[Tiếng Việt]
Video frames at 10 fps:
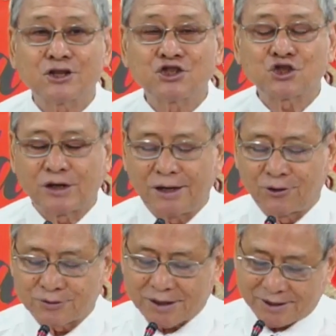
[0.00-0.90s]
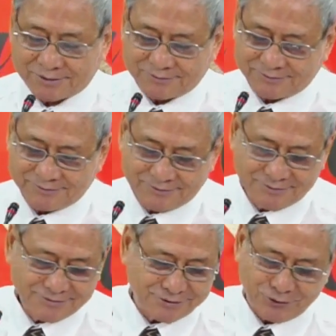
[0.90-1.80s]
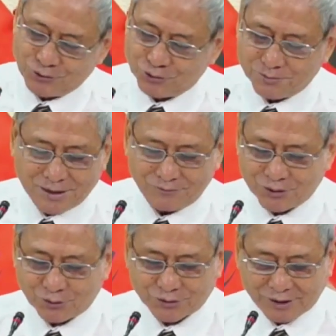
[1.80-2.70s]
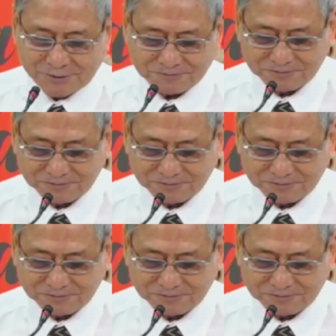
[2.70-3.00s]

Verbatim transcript: cho đến lâu dài. Xin Chúa ban phước cho Thánh.